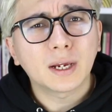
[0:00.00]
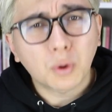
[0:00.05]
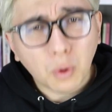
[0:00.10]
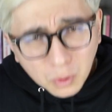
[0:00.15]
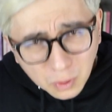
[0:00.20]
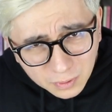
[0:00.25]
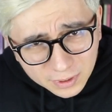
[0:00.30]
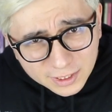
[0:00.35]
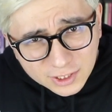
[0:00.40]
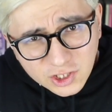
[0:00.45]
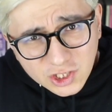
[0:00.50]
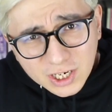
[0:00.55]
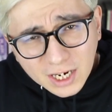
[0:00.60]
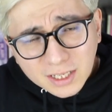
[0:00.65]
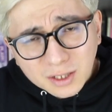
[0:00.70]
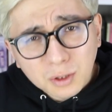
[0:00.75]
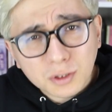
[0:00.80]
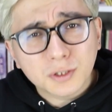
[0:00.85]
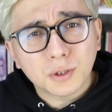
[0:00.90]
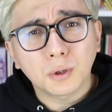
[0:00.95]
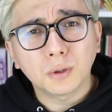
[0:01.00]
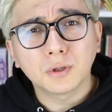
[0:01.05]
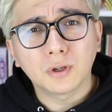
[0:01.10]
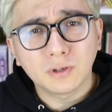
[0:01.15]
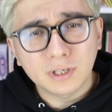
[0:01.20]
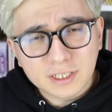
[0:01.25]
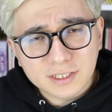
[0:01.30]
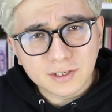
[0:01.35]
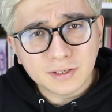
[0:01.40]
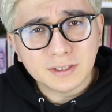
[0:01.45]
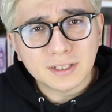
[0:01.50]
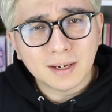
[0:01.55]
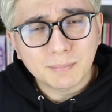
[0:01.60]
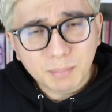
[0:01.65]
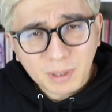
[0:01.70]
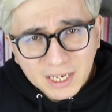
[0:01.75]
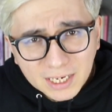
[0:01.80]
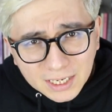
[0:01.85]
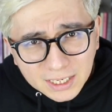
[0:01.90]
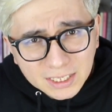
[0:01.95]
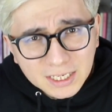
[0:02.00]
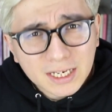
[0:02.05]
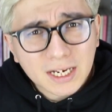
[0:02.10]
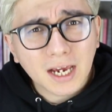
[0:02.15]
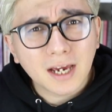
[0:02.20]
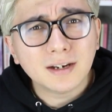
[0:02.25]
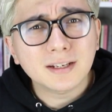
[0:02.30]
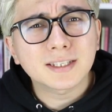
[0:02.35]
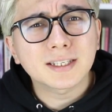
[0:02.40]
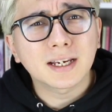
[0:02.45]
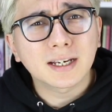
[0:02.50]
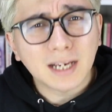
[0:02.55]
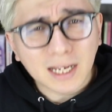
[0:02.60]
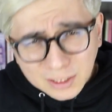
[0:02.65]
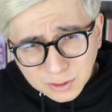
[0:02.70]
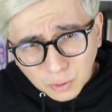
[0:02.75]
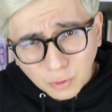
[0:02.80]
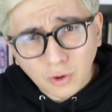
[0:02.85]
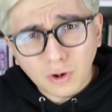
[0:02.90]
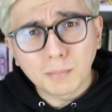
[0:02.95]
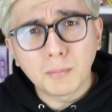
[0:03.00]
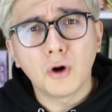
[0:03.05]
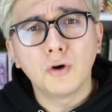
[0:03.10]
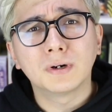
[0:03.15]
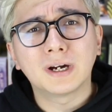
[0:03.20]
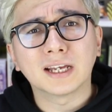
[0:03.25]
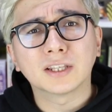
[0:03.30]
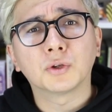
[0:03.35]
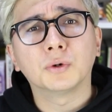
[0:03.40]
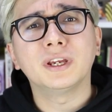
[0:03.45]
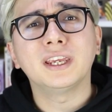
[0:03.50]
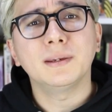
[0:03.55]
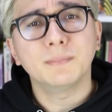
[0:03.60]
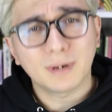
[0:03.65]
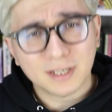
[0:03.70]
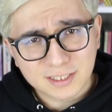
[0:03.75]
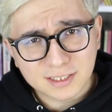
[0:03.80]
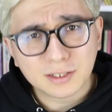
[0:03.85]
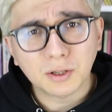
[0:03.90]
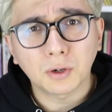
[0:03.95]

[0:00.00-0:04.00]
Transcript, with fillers: この一連の騒動について PDR さんがどう思うかと言います